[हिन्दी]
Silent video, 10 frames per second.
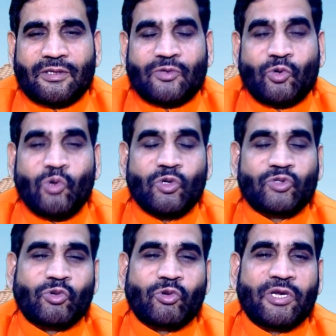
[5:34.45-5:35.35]
गुरु और
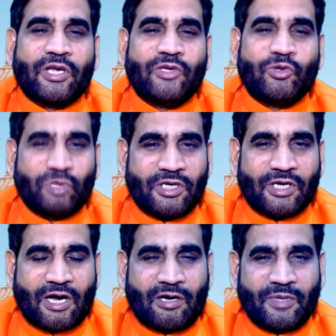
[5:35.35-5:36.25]
शुक्र की युति के
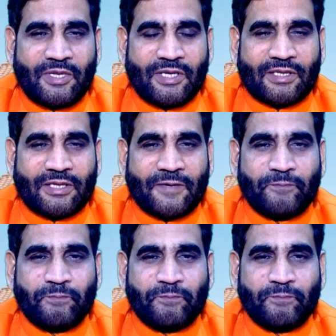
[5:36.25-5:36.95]
कारण बन जाता है